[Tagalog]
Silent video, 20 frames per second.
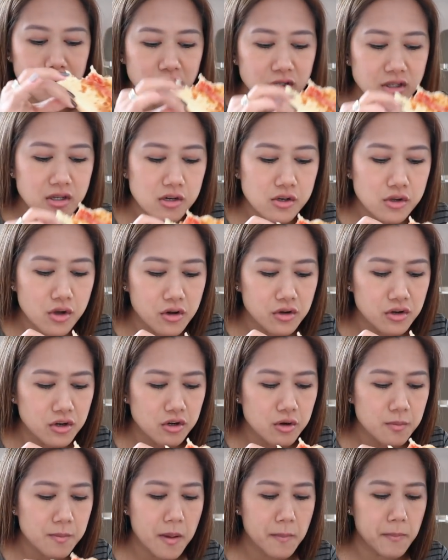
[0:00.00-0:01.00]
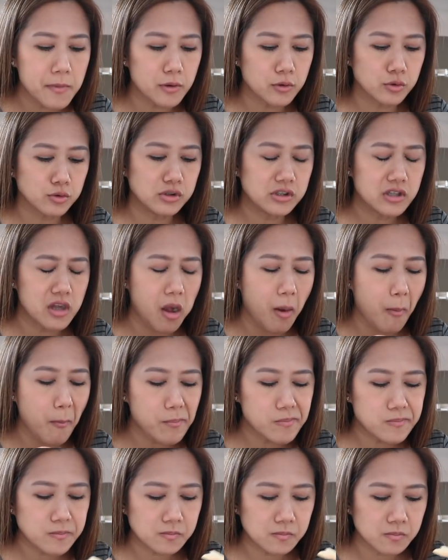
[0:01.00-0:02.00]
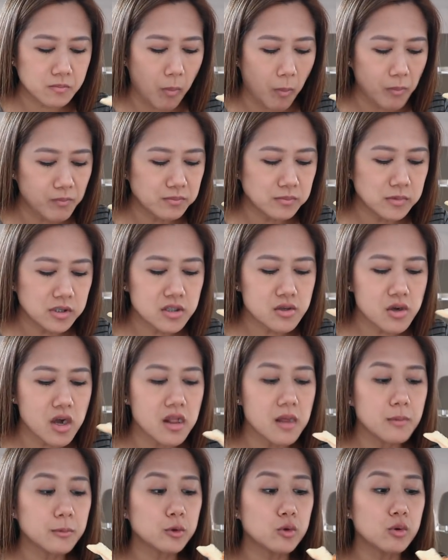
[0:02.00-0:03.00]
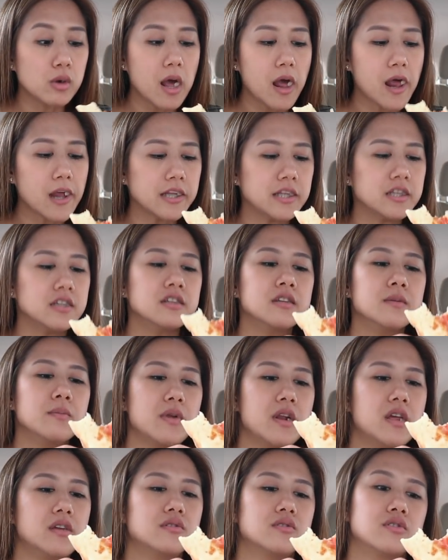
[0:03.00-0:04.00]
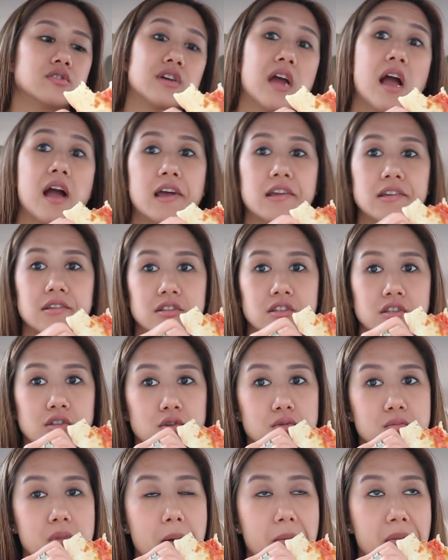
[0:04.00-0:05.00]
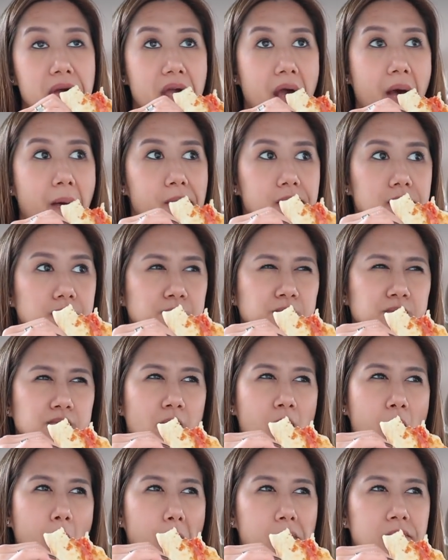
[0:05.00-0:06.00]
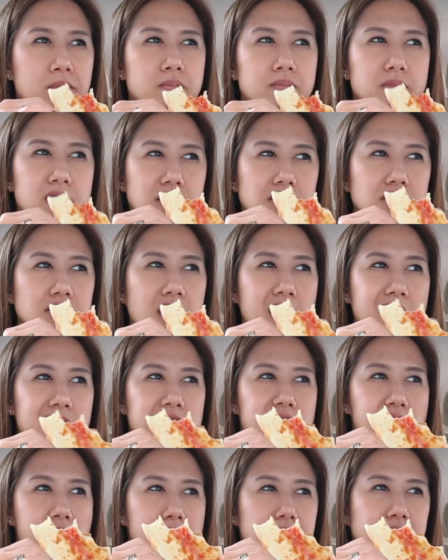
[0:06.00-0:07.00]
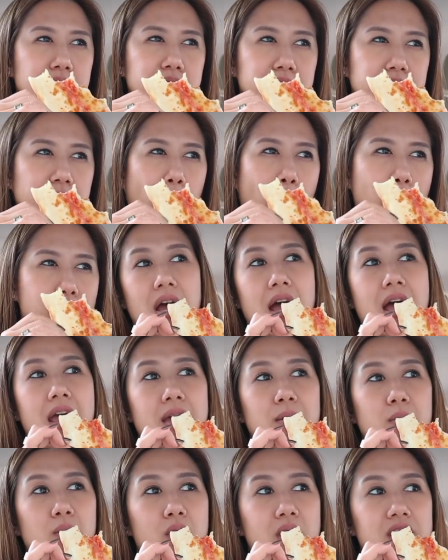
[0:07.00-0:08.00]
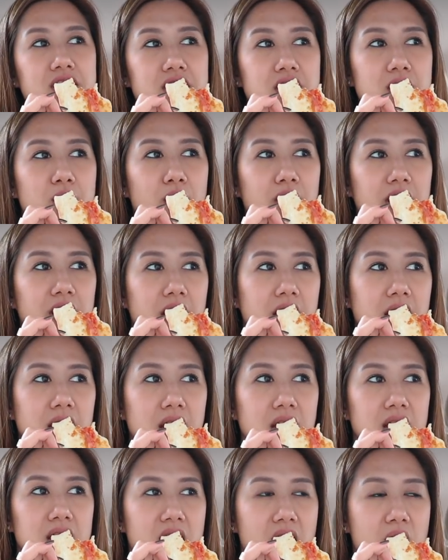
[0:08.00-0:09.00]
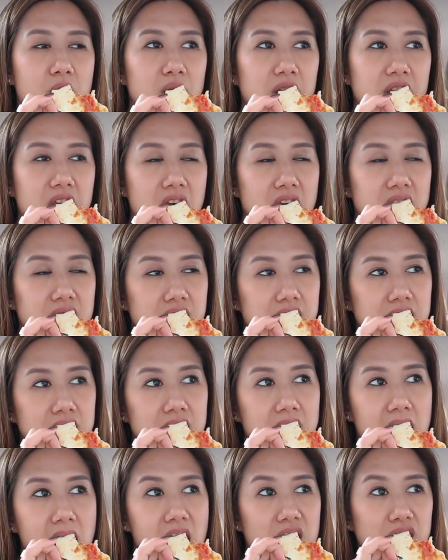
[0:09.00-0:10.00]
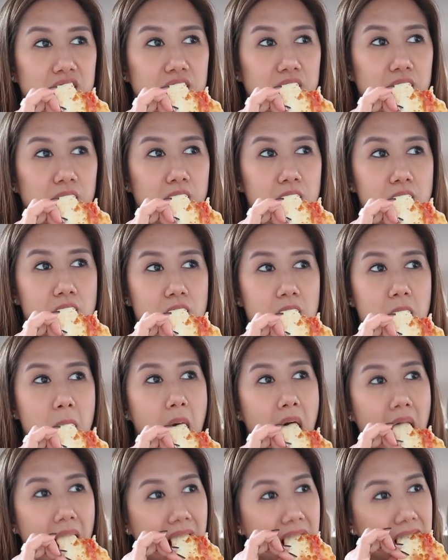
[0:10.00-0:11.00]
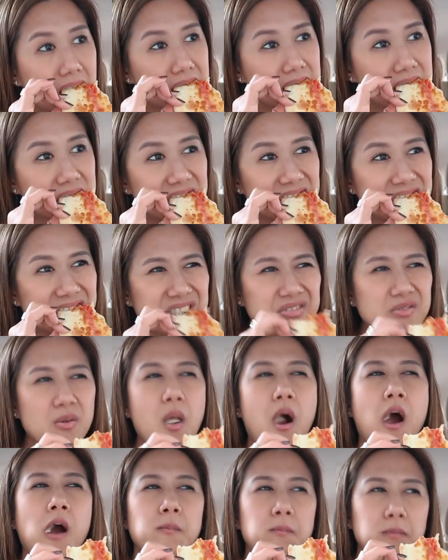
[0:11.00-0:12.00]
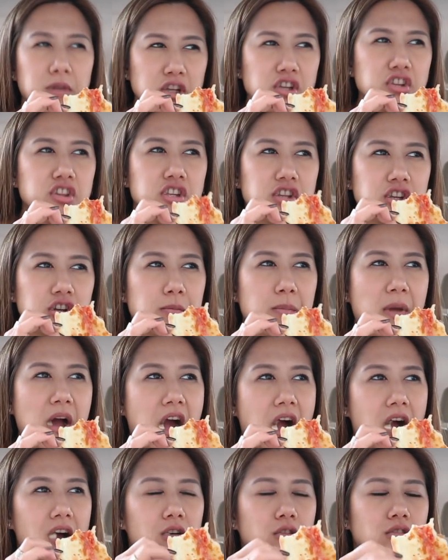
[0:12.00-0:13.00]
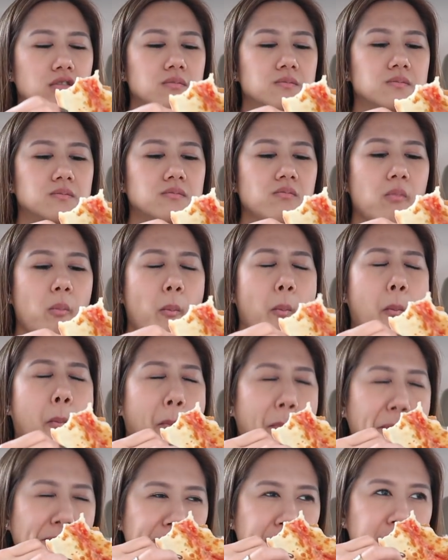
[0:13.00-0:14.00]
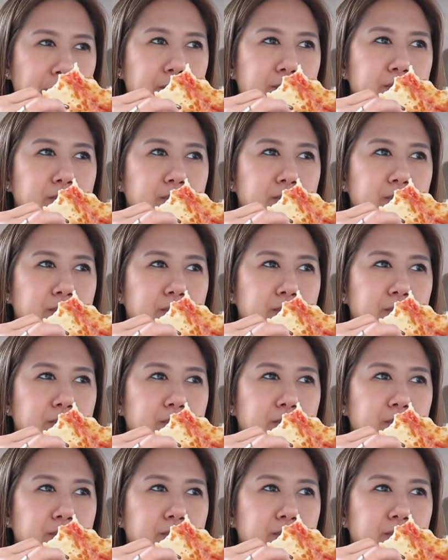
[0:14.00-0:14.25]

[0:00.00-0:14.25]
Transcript: Isang in-order ko, pepperoni ah. Hindi ko alam kung kakainin ni Brent or kakainin ko mamaya. Pero dahil nga, I am watching what I eat nowadays. I don't know kung mag-dinner pa nga ako. Hmm.